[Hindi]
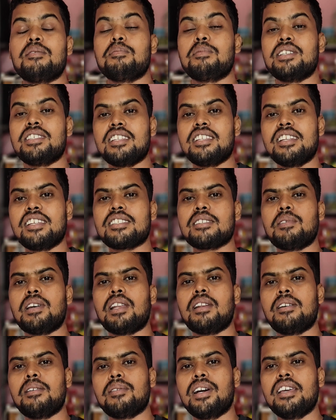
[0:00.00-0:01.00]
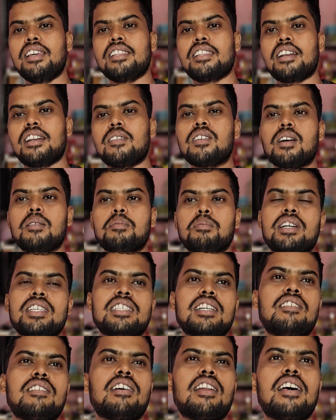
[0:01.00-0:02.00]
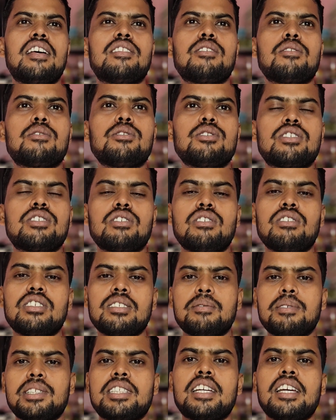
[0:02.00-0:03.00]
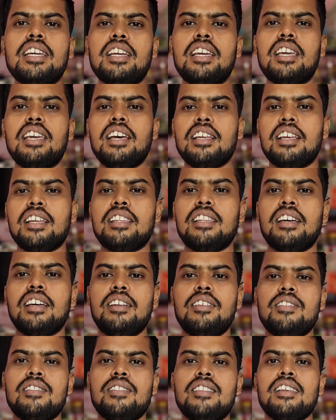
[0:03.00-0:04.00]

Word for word: बिजनेस मैन है भाई इतना बड़ा पैसा वाला है तो कुछ सोच समझ के ही किया जाता है